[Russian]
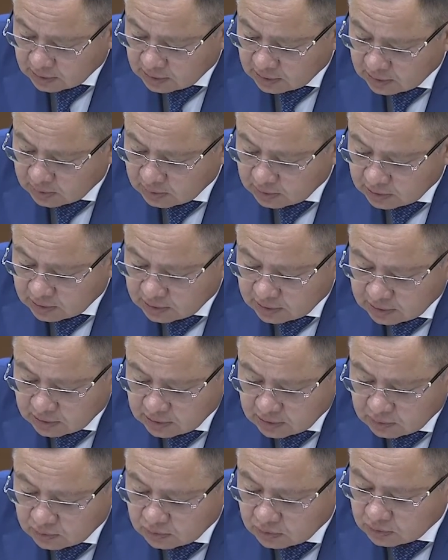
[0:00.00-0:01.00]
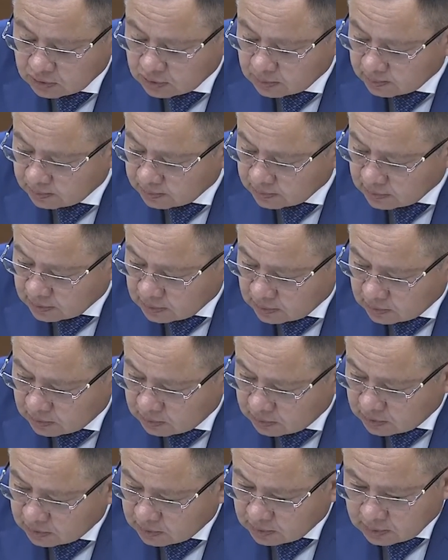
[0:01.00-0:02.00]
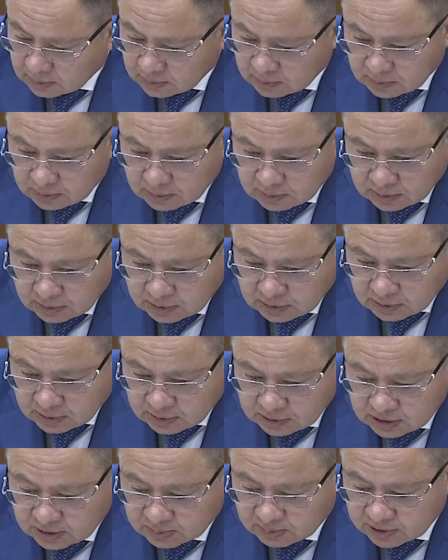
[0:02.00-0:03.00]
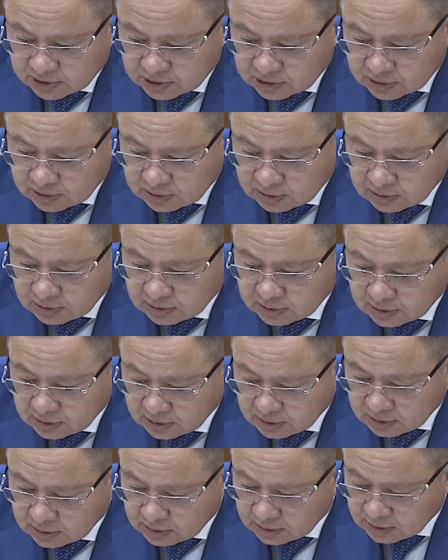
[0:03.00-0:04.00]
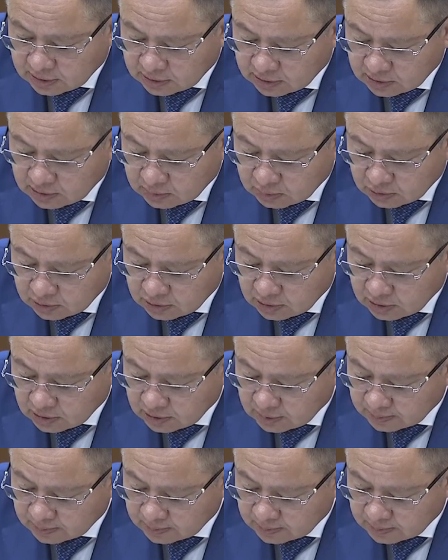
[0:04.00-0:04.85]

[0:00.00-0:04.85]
лимита годового. Мы на этих площадках э, отработали